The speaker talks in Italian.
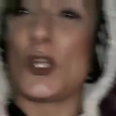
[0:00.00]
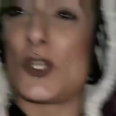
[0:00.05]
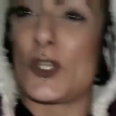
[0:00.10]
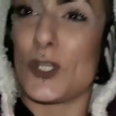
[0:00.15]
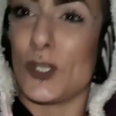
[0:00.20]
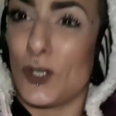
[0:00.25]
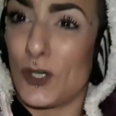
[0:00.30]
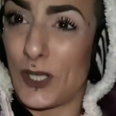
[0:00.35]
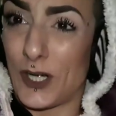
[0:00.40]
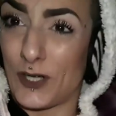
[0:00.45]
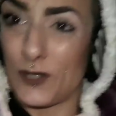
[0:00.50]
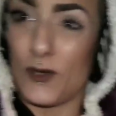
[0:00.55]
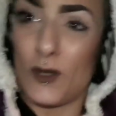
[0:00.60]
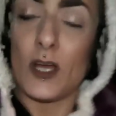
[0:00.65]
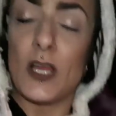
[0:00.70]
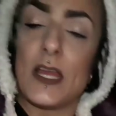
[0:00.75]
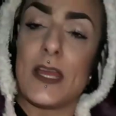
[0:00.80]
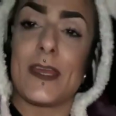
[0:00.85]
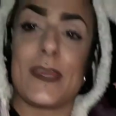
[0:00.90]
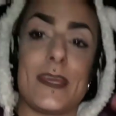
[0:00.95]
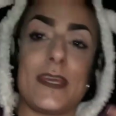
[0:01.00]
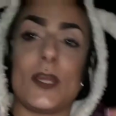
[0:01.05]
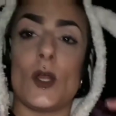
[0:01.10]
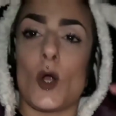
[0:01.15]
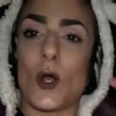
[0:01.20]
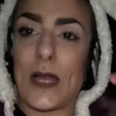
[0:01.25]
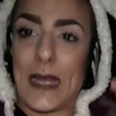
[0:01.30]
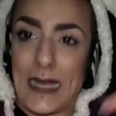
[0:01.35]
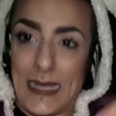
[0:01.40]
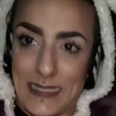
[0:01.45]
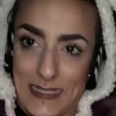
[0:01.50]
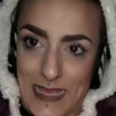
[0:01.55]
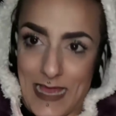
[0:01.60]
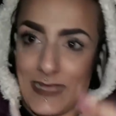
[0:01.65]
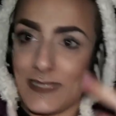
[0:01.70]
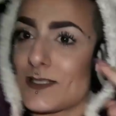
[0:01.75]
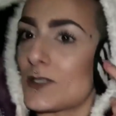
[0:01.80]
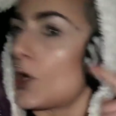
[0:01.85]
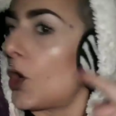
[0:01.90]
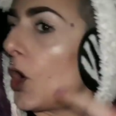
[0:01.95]
il giorno io
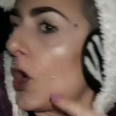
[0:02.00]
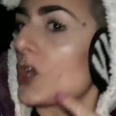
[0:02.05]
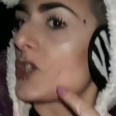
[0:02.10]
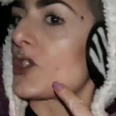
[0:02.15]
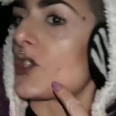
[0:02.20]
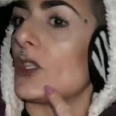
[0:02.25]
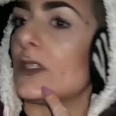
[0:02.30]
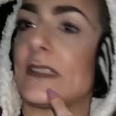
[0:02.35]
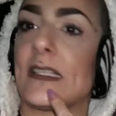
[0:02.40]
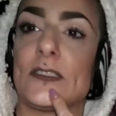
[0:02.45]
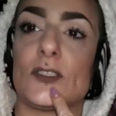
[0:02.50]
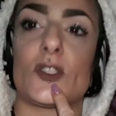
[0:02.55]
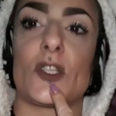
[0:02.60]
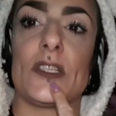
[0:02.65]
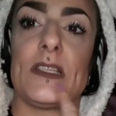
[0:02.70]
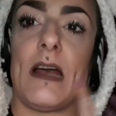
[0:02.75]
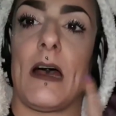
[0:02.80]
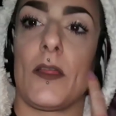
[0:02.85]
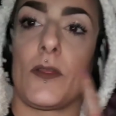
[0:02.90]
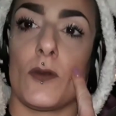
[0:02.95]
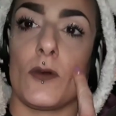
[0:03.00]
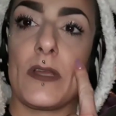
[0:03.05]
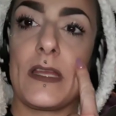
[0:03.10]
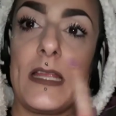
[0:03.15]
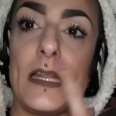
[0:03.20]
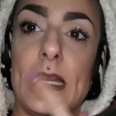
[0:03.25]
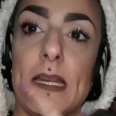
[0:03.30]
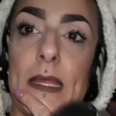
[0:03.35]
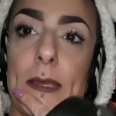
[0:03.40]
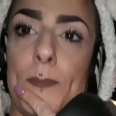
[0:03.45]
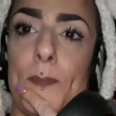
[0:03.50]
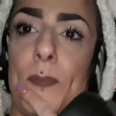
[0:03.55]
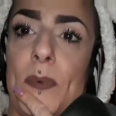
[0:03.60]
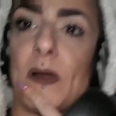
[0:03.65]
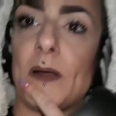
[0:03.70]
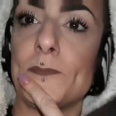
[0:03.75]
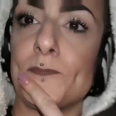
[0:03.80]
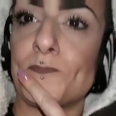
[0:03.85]
adesso ho soltanto ridato il lip